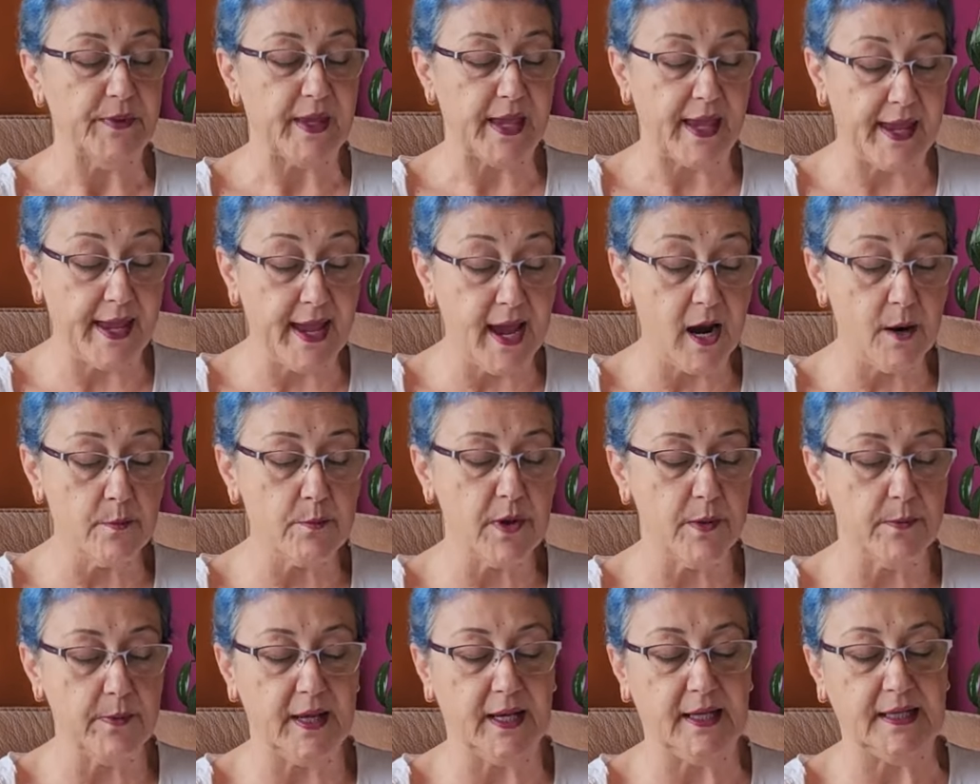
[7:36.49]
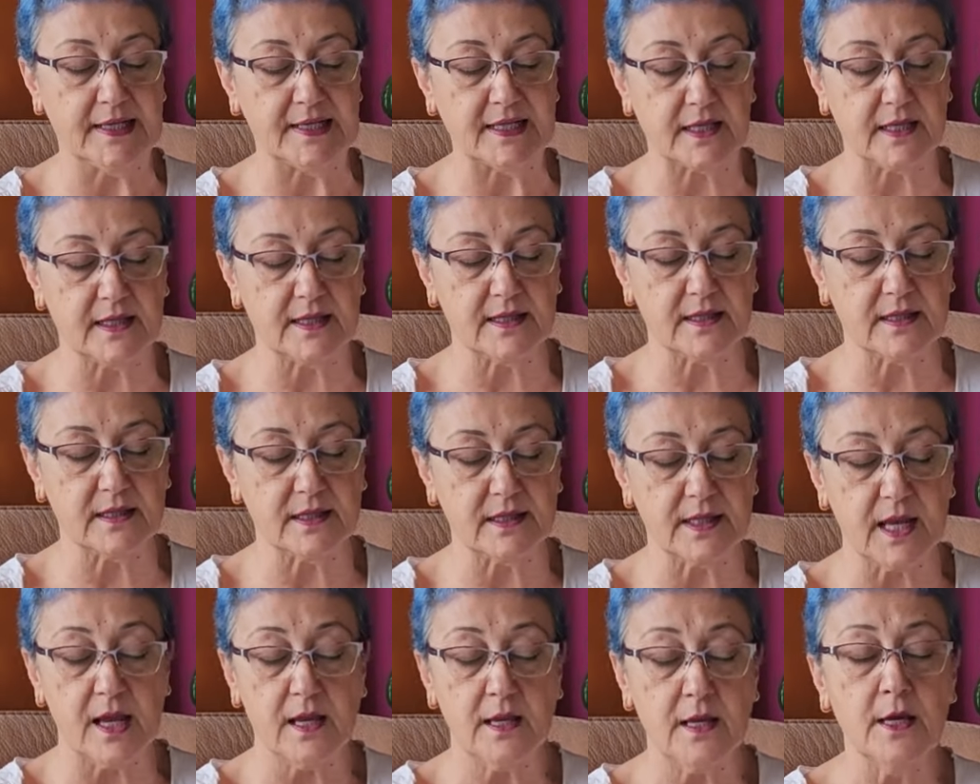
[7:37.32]
Eğer bebeğiniz
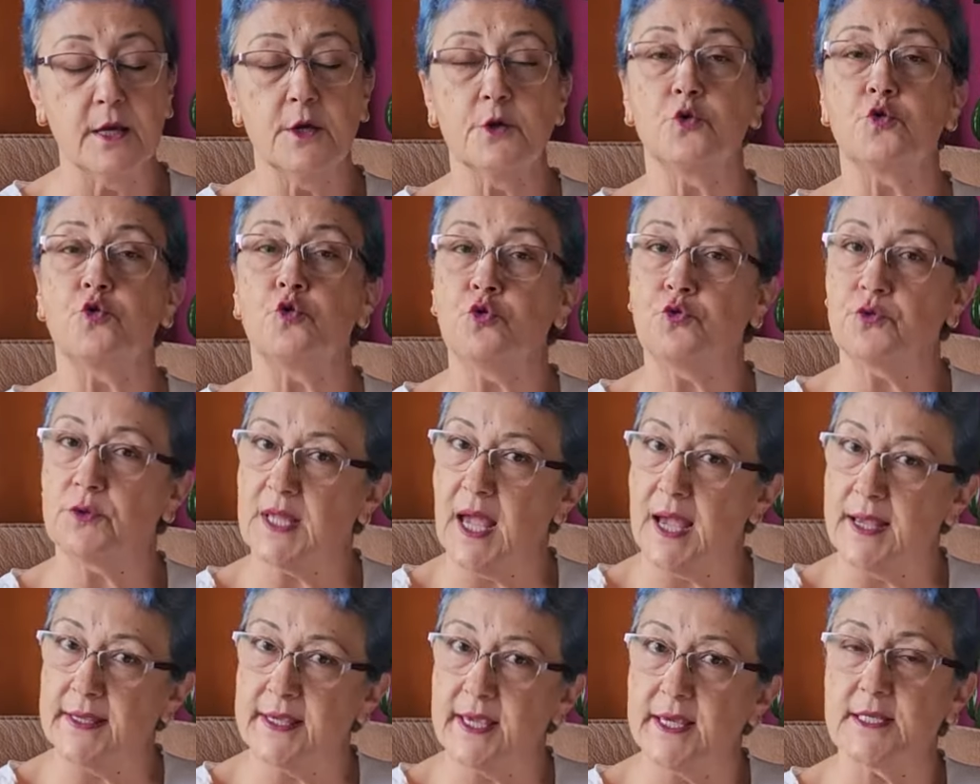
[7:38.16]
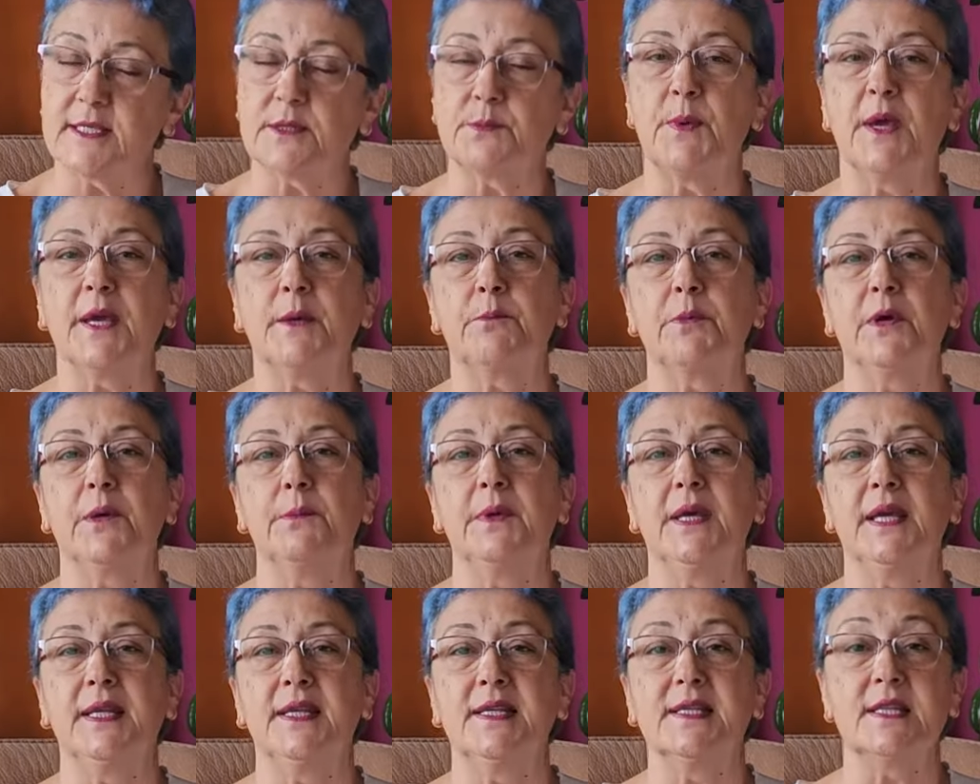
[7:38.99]
hazırsa sütten kesmek
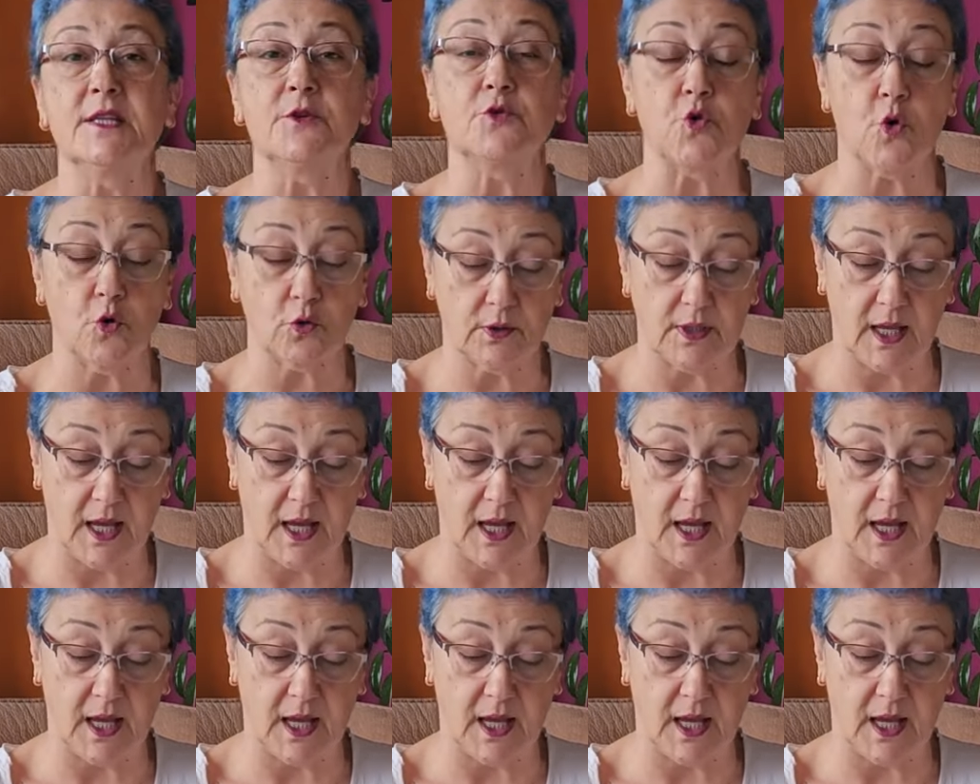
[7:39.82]
bebeğinizi çok